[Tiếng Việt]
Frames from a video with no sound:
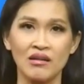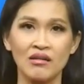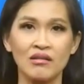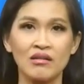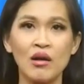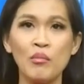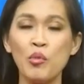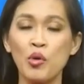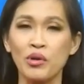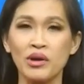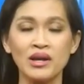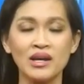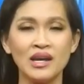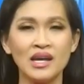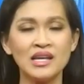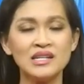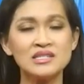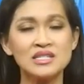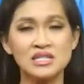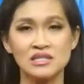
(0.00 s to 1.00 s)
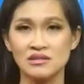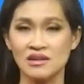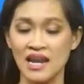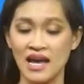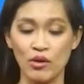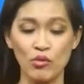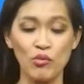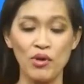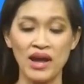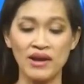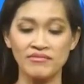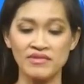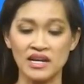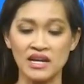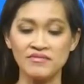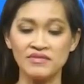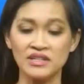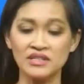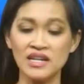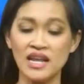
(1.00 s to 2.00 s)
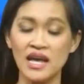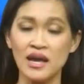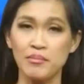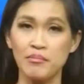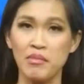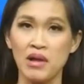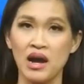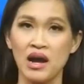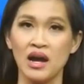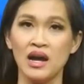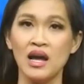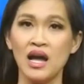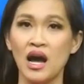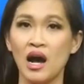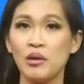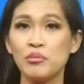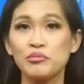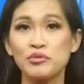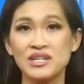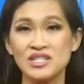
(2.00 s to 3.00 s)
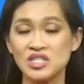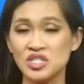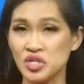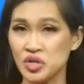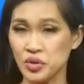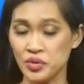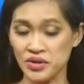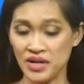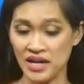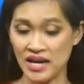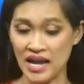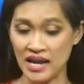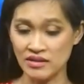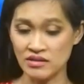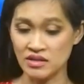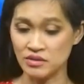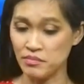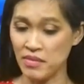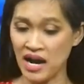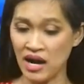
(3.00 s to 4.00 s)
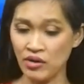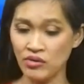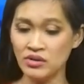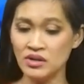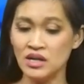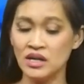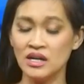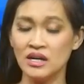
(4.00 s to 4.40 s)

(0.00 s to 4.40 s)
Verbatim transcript: có một cái ít sự lạc quan về cái vấn đề mà ông Quintero này đã dự báo.